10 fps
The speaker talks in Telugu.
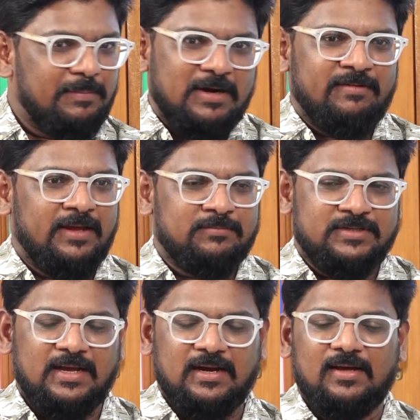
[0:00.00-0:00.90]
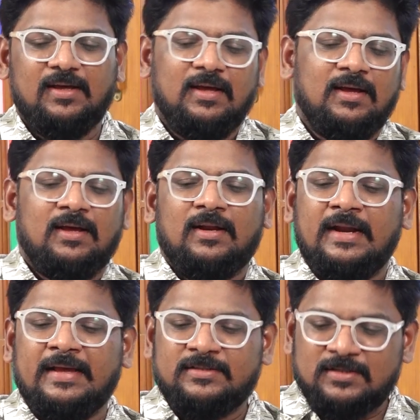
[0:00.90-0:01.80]
సమన్వయం చేయాలి
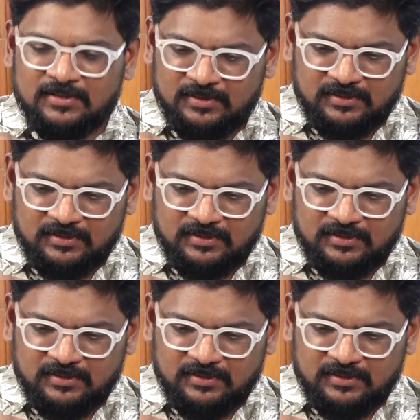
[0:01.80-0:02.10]
నెక్స్ట్